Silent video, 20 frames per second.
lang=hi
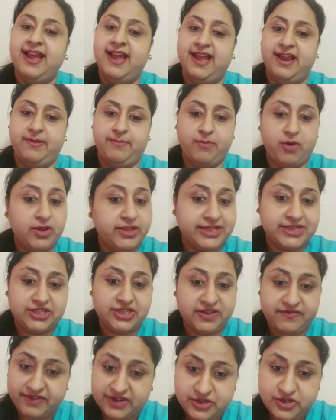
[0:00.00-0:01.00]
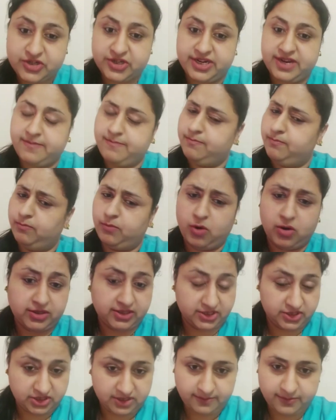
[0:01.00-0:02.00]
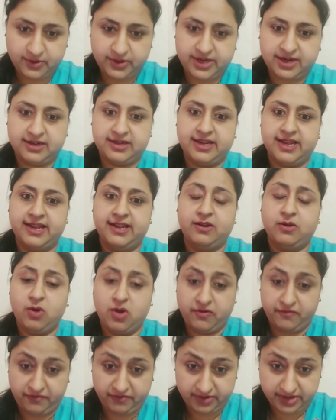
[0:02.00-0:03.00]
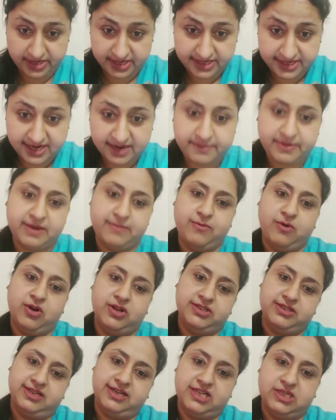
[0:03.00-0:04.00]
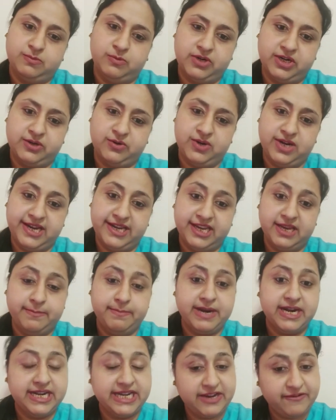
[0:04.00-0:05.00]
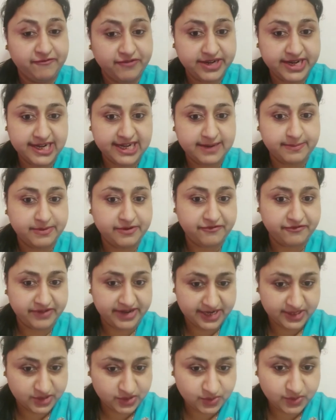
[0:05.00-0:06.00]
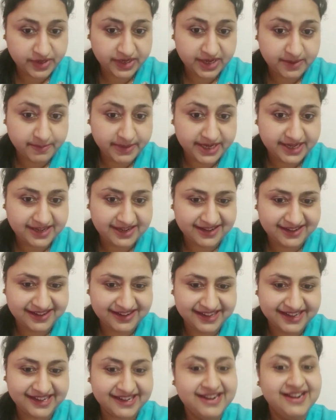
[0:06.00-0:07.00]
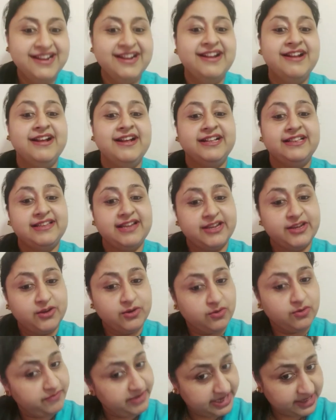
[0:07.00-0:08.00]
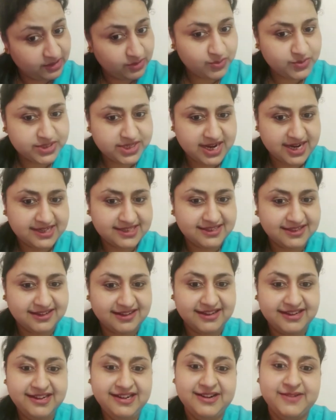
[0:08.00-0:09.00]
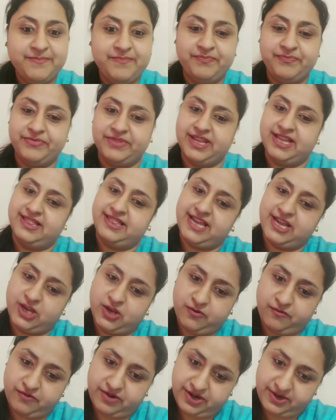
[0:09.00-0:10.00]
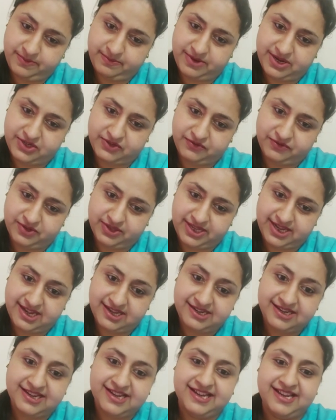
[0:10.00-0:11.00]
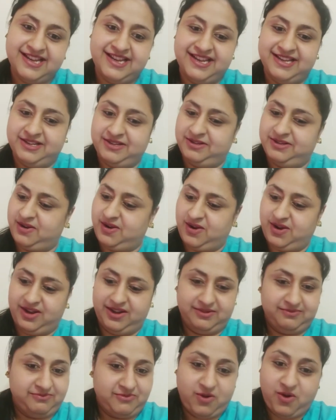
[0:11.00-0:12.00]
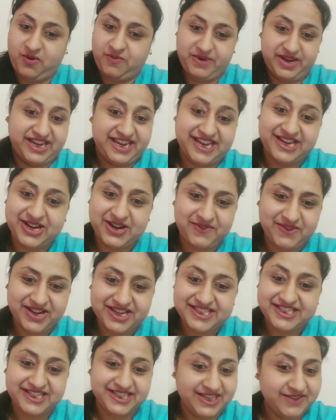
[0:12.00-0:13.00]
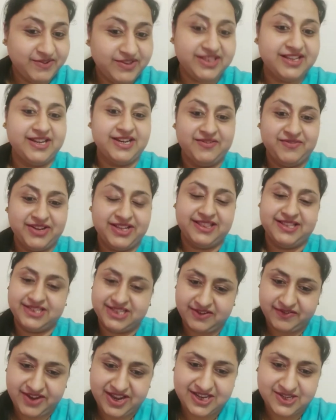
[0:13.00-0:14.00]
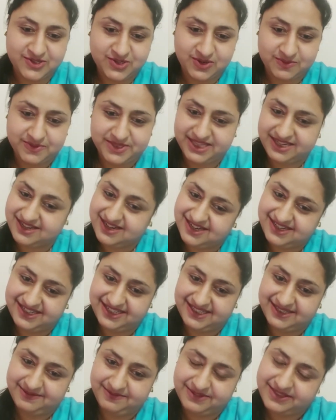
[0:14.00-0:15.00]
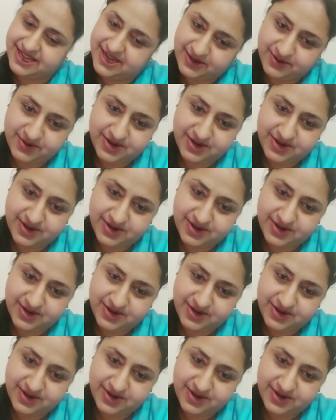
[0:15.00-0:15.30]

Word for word: एंड बहुत अच्छी इन्वेंशन है बहुत अच्छा प्रोडक्ट है कॉन्फिडेंट हाँ मैं बहुत ज़्यादा इस प्रोडक्ट में है कि मैं डेफिनेटली अपने फ्रेंड्स में रिकमेंड कराँगी ताकि वो वेट लूज़ कर सकन एंड थैंक यू वेरी मच फॉर दैट और मैं की खवा जिन्नी भी तारीफ़ की जाए हेल्थ ड्रॉप से घट है थैंक